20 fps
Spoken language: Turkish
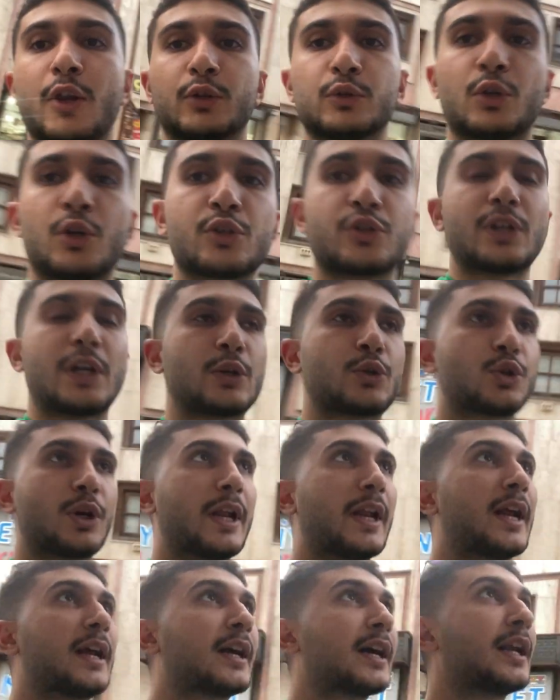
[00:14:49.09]
Dostlar şu an
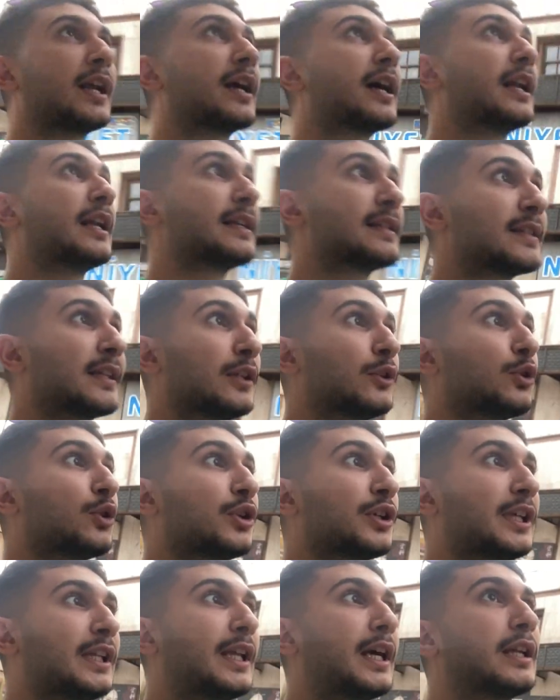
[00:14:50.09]
Ankara Kalesi'ne doğru
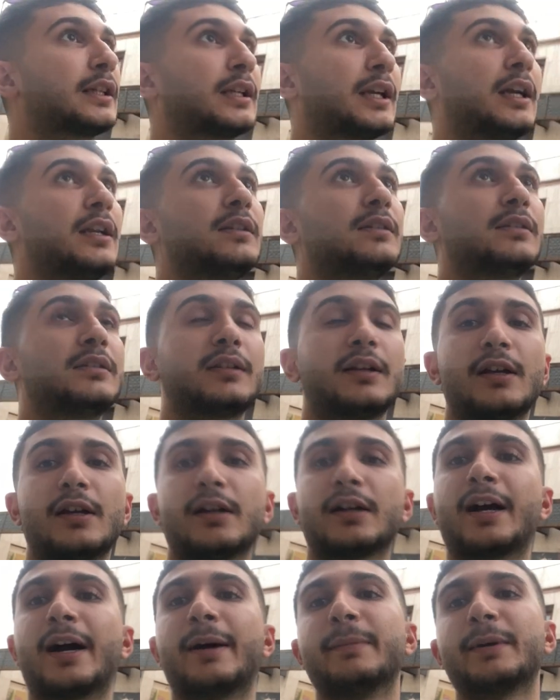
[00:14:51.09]
giderken
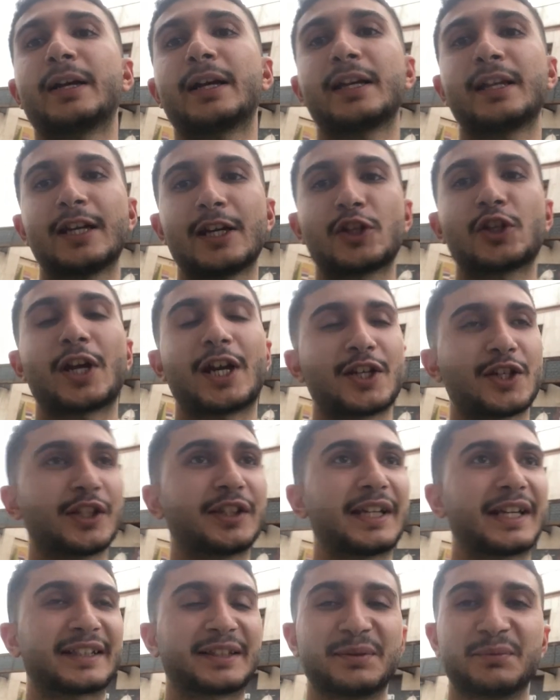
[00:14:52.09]
kamera yine şarja
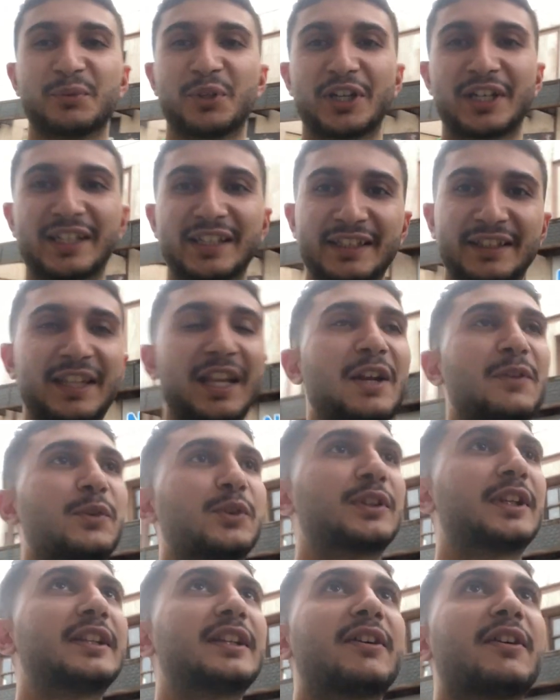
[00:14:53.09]
taktım bu arada
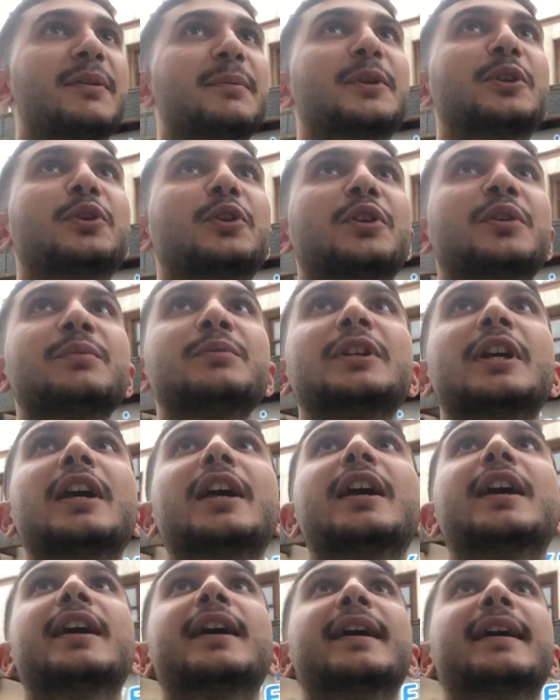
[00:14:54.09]
telefondan devam ediyorum
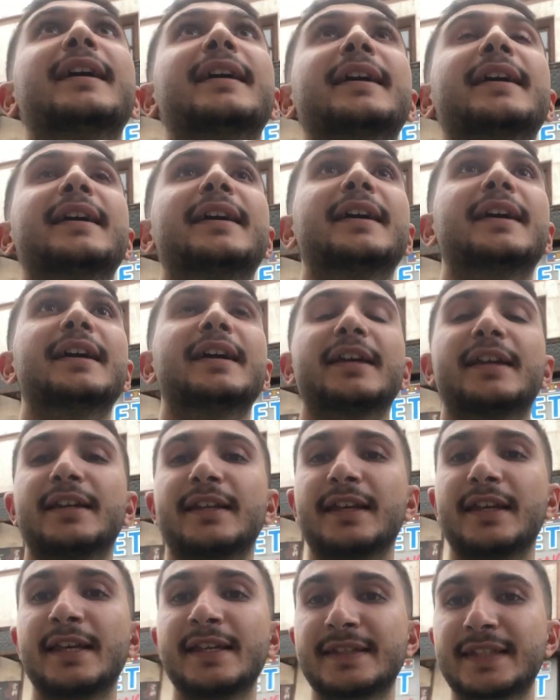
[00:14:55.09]
e,
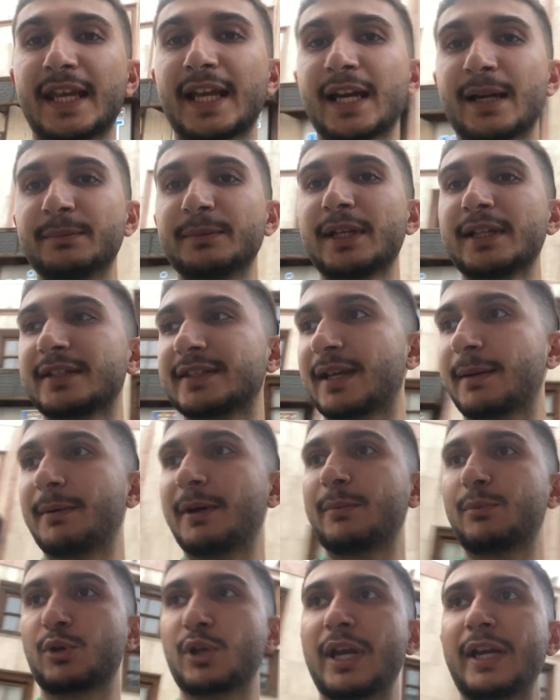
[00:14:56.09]
Instagram'dan
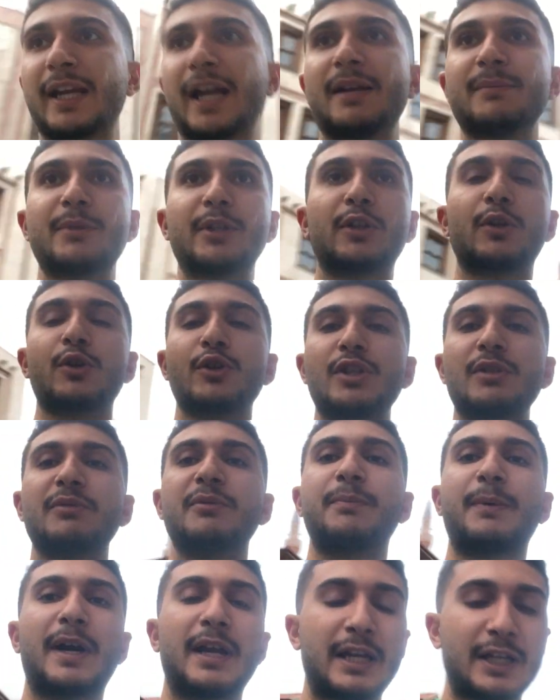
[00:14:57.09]
sabah buraya gelmeden önce bir
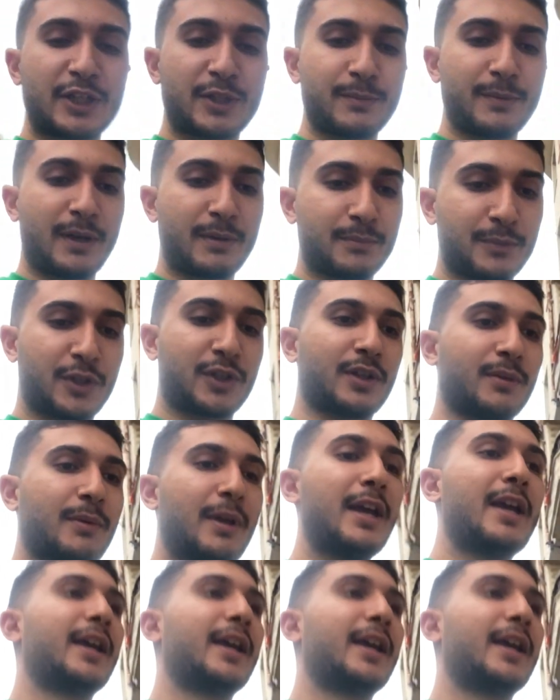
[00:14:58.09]
paylaşım yapmıştım.